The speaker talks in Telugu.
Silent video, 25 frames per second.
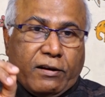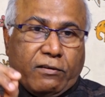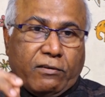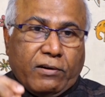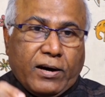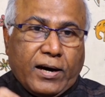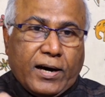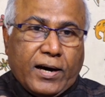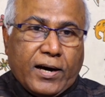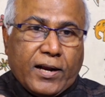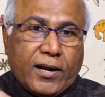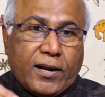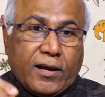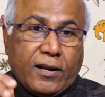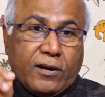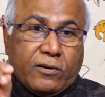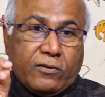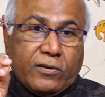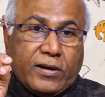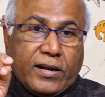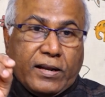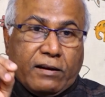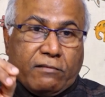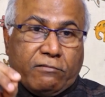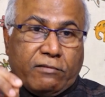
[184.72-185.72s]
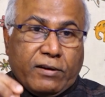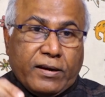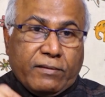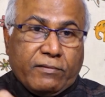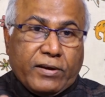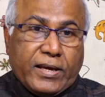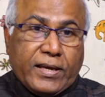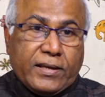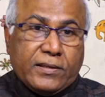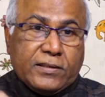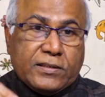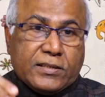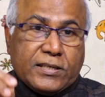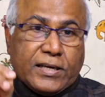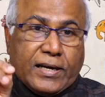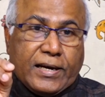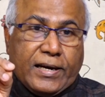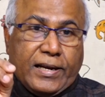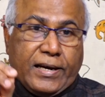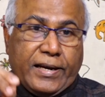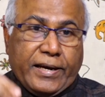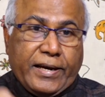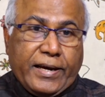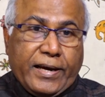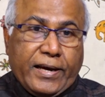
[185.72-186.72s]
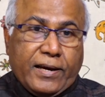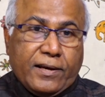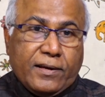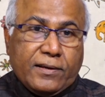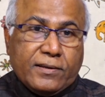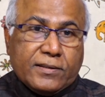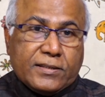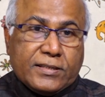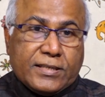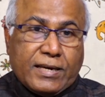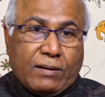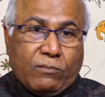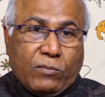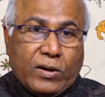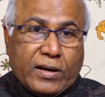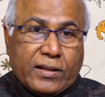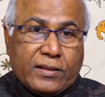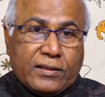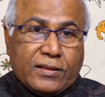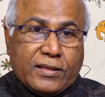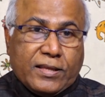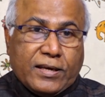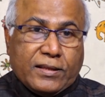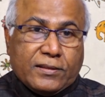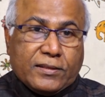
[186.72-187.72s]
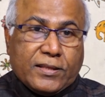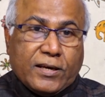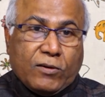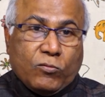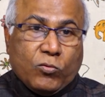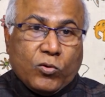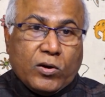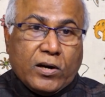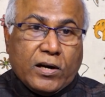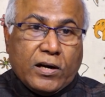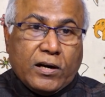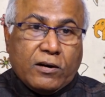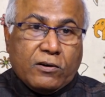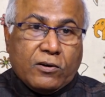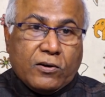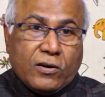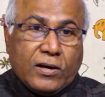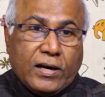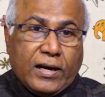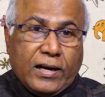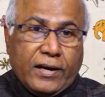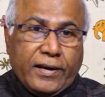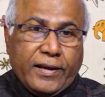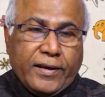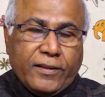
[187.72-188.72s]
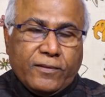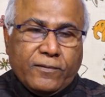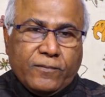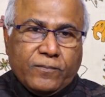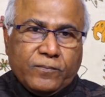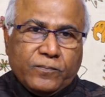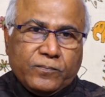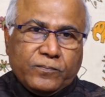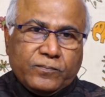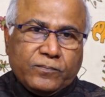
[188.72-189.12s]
వ్యవహారాలు నిర్వహించగలిగే సమర్థత ఉన్నట్టుగా లేదు